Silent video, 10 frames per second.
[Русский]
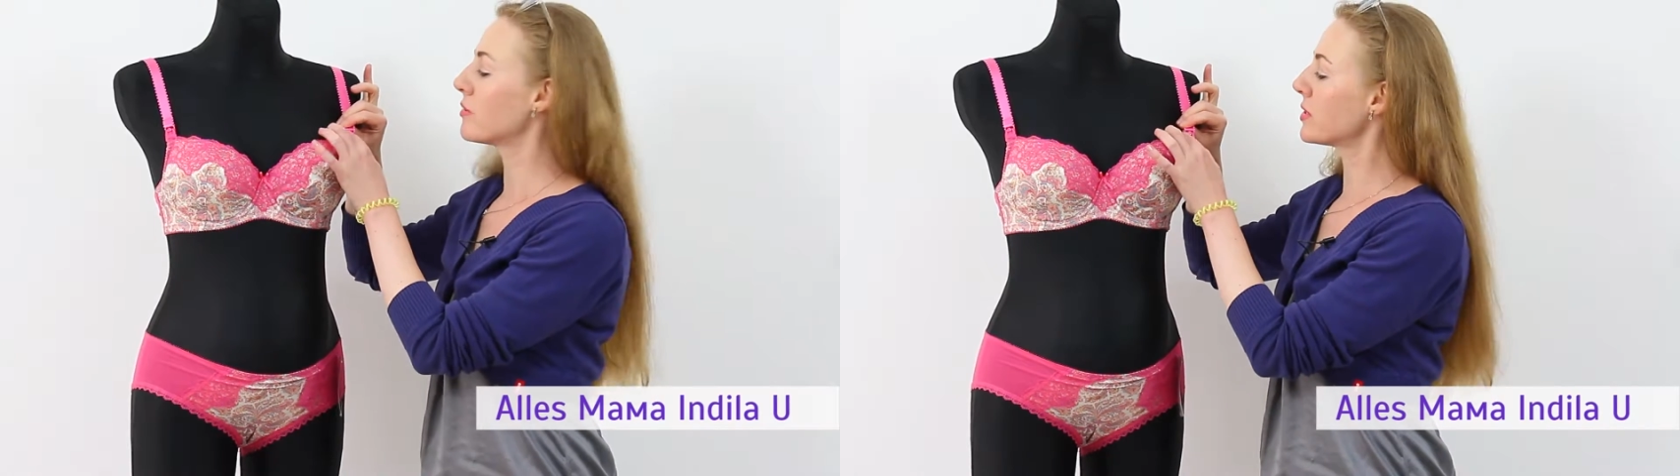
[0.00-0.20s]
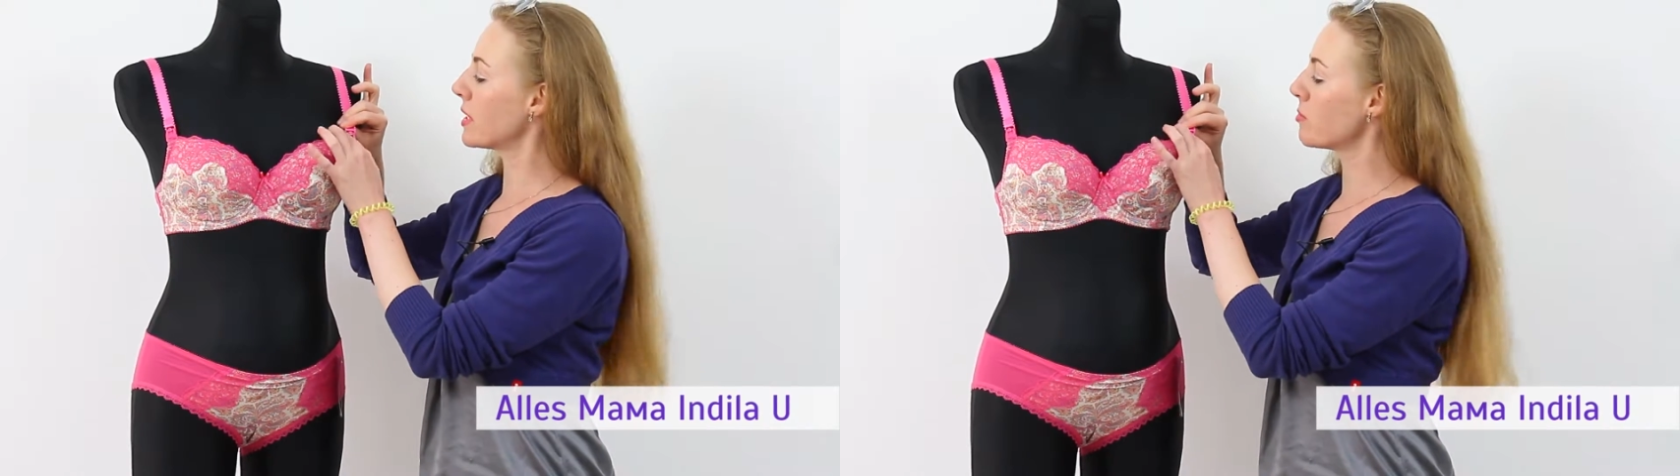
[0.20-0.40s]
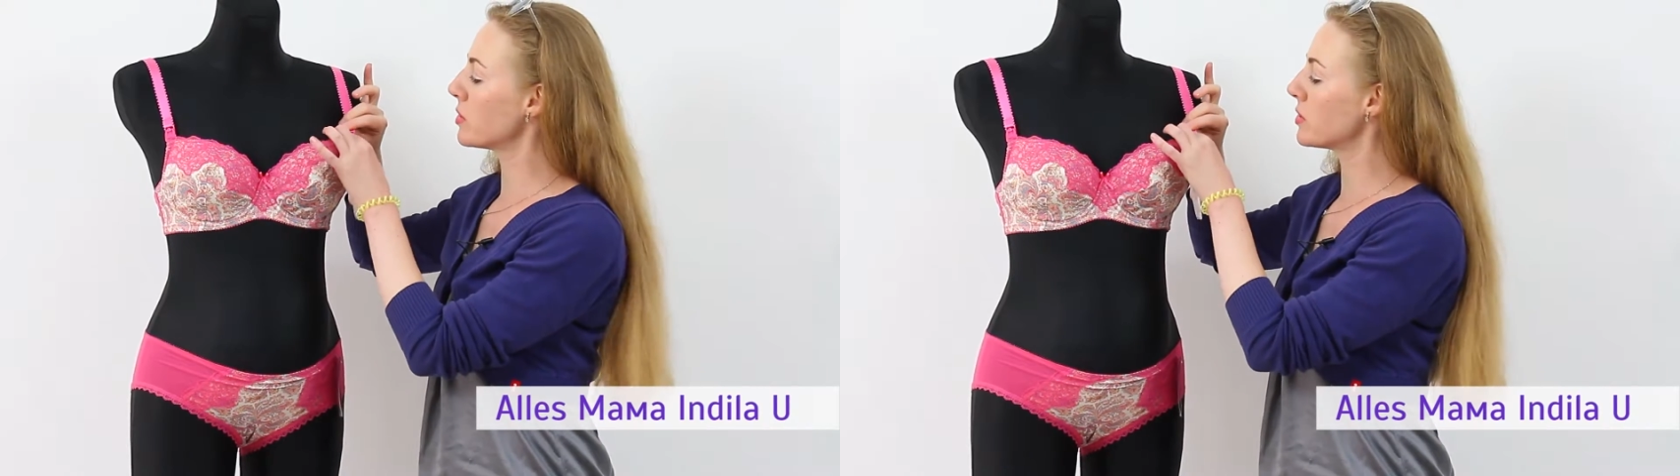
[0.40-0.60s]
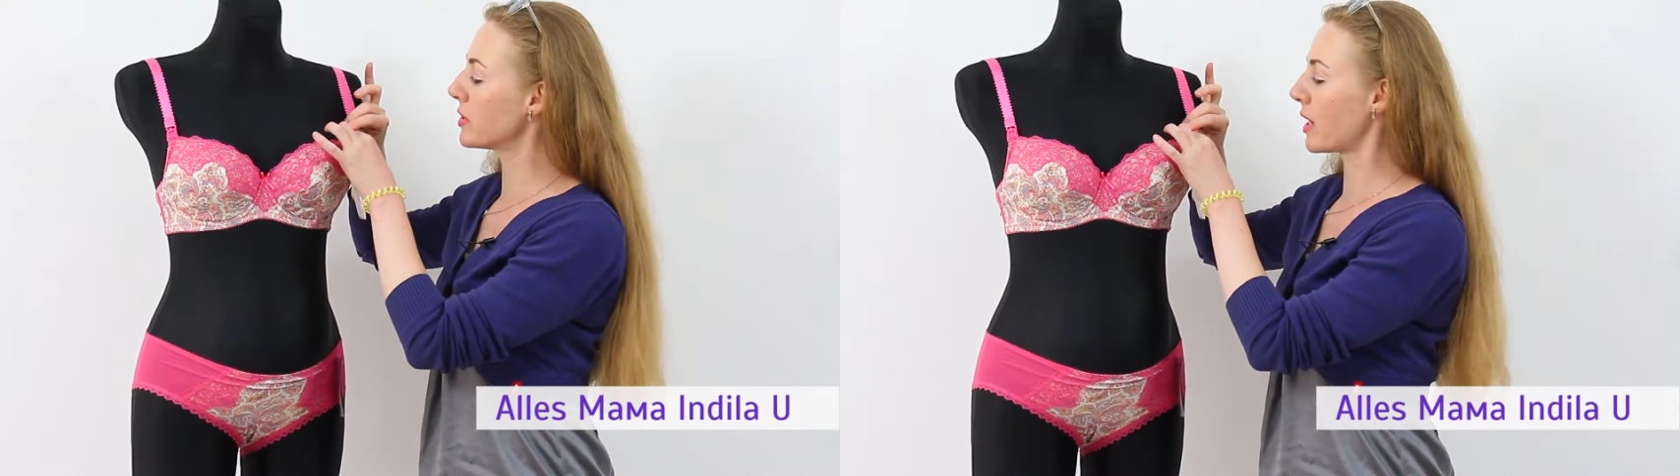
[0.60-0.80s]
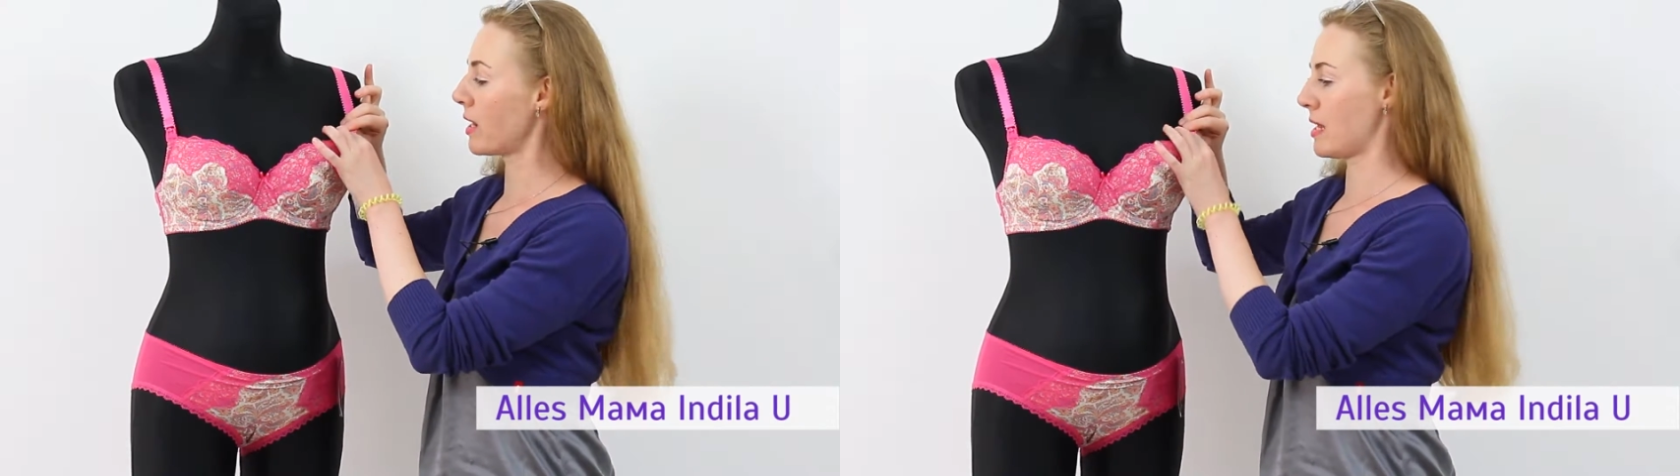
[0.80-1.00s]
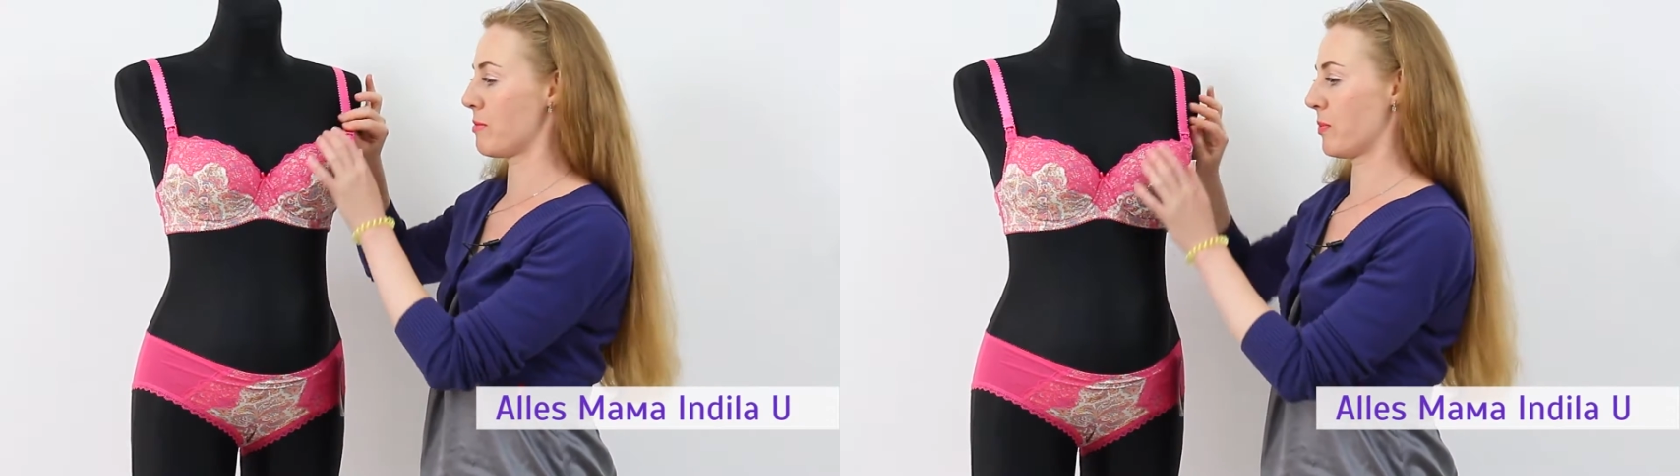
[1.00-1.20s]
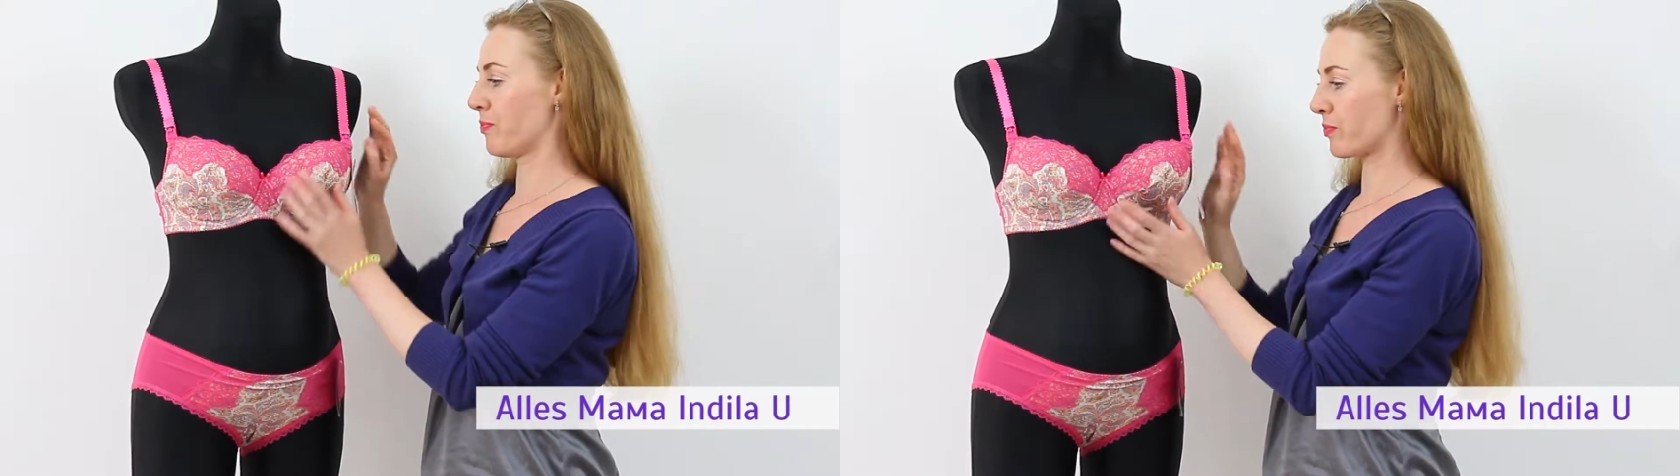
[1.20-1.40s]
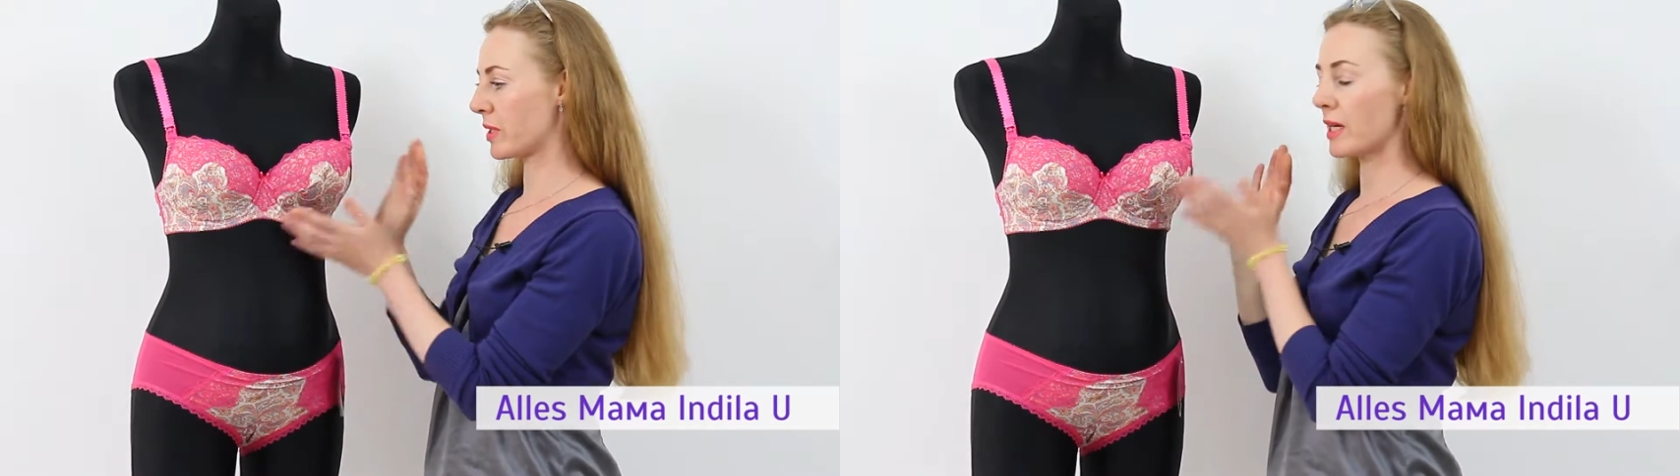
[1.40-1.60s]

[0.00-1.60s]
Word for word: всеми деталями.